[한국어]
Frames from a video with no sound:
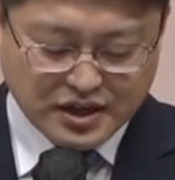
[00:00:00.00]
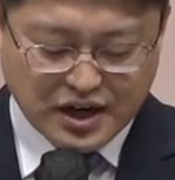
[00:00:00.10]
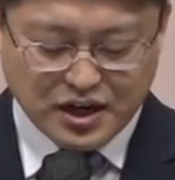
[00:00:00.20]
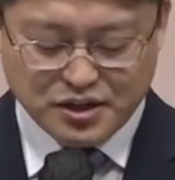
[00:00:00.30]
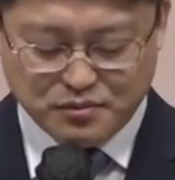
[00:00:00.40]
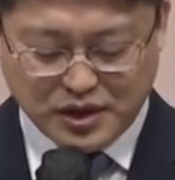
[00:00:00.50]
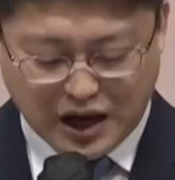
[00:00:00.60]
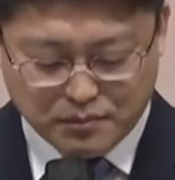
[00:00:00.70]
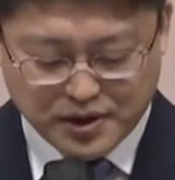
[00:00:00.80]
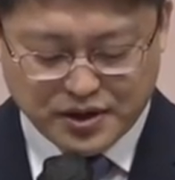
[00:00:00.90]
하나님은
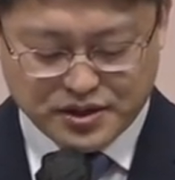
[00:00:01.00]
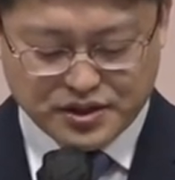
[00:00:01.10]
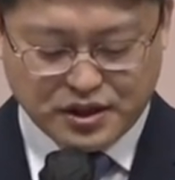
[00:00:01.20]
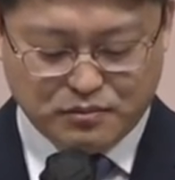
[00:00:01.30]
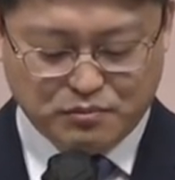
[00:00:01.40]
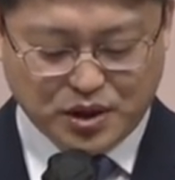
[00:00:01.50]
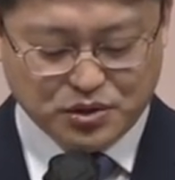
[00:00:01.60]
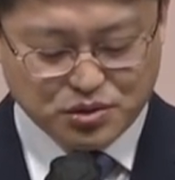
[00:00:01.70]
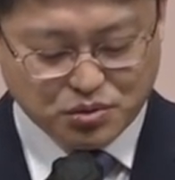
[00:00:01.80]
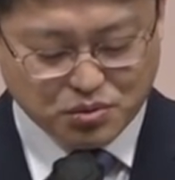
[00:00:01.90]
아벨의 제사만
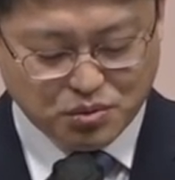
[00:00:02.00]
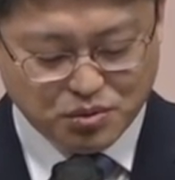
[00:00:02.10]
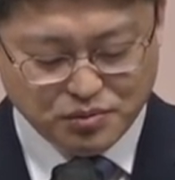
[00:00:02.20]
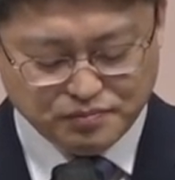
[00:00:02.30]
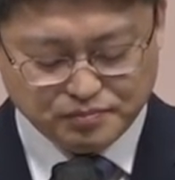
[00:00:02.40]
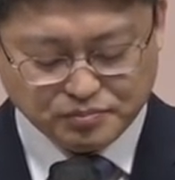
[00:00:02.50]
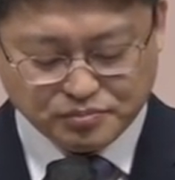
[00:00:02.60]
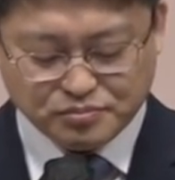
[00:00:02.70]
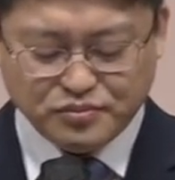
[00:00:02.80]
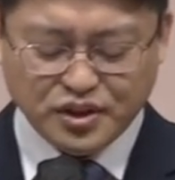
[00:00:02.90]
받으셨고
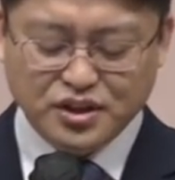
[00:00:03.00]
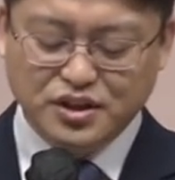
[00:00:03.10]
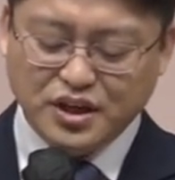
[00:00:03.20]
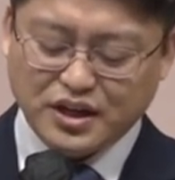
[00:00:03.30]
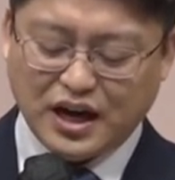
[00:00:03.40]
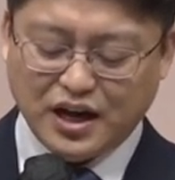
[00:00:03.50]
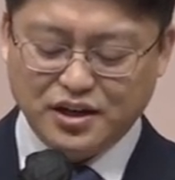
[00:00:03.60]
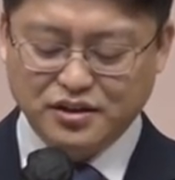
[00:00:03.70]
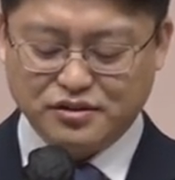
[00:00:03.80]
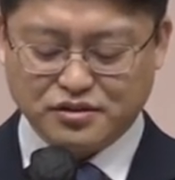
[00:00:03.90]
이에
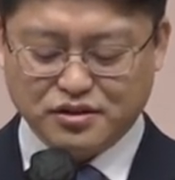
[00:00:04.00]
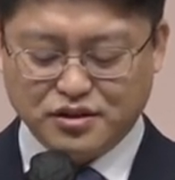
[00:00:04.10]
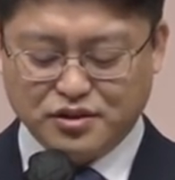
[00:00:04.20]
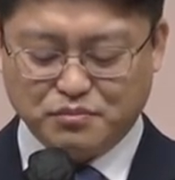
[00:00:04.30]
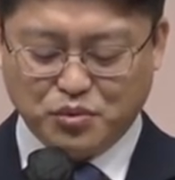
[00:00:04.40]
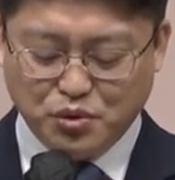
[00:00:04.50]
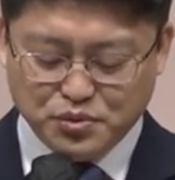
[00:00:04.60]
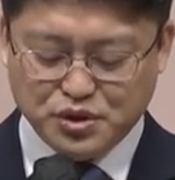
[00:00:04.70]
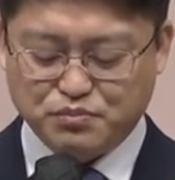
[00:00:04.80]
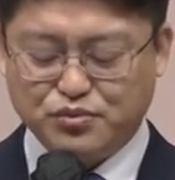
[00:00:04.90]
가인은
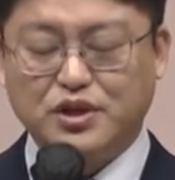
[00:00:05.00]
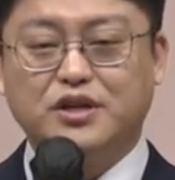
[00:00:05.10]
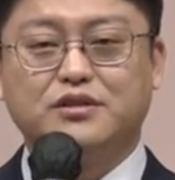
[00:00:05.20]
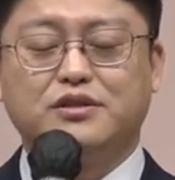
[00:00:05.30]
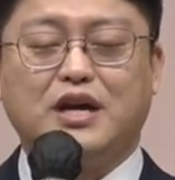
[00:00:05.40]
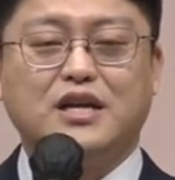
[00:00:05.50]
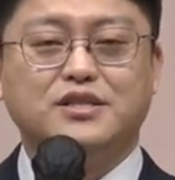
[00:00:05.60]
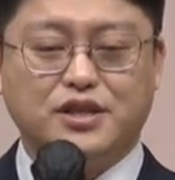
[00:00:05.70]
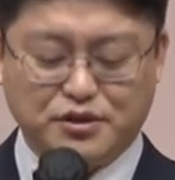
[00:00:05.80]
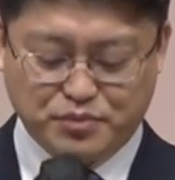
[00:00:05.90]
몹시 분하여서
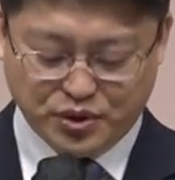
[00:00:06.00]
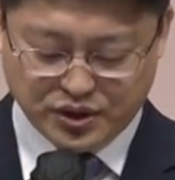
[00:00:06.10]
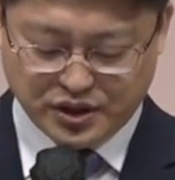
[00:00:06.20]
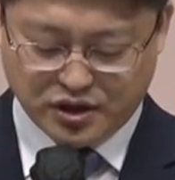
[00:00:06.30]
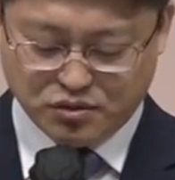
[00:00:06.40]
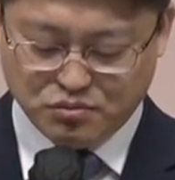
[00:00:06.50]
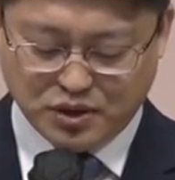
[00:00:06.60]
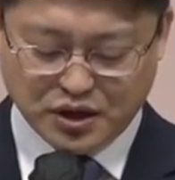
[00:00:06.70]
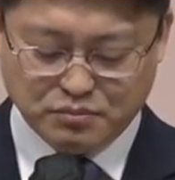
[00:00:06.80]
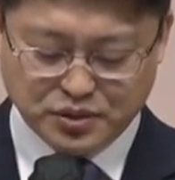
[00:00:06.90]
안색이 변했다라고
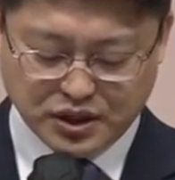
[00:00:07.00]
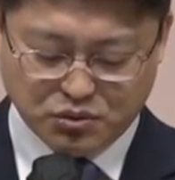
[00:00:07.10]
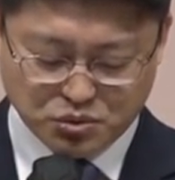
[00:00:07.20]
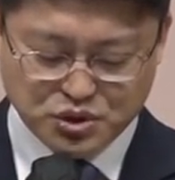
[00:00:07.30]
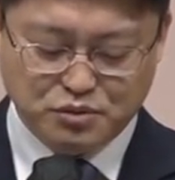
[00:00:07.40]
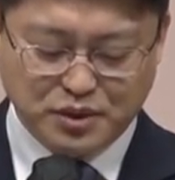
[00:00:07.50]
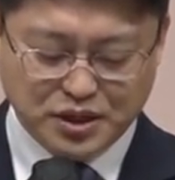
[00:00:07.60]
말합니다. 5절